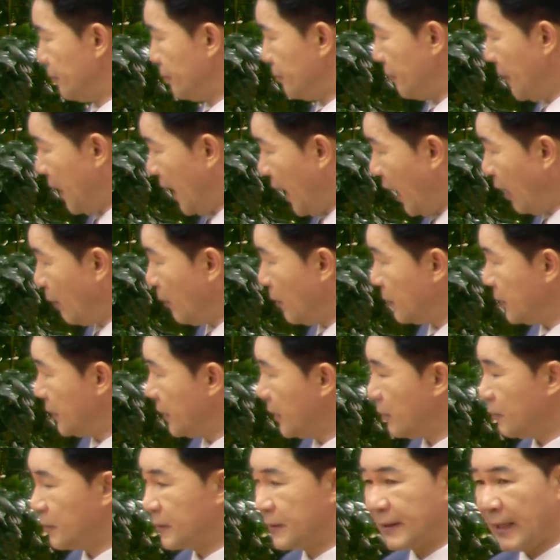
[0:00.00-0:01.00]
마음을
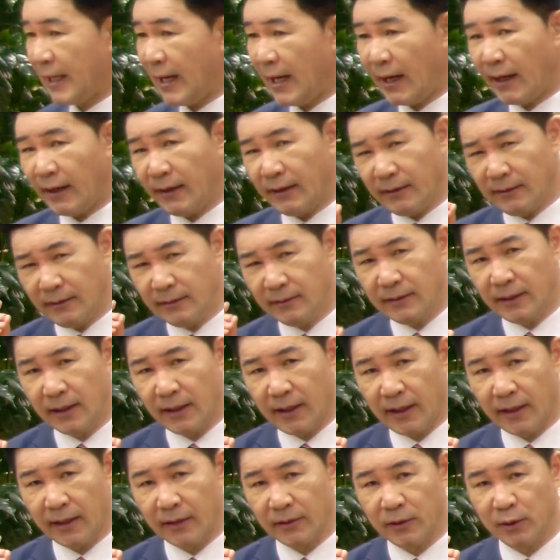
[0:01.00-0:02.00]
여러분 작은
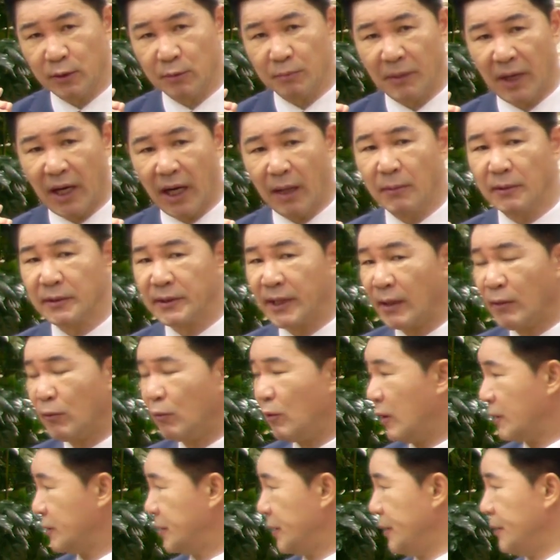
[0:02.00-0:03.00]
하나 여러분 마음을
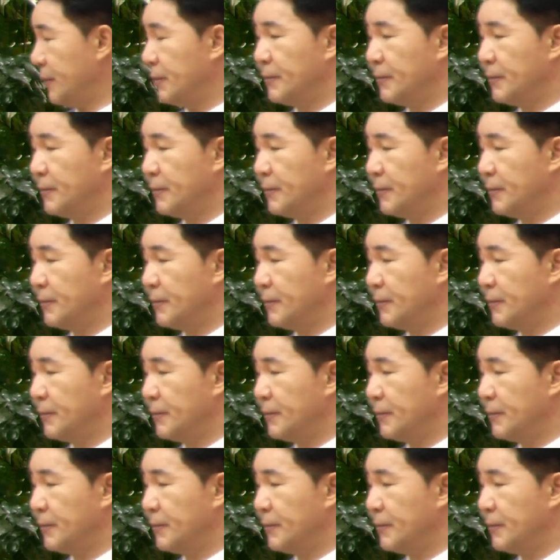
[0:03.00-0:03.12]
담고 하세요.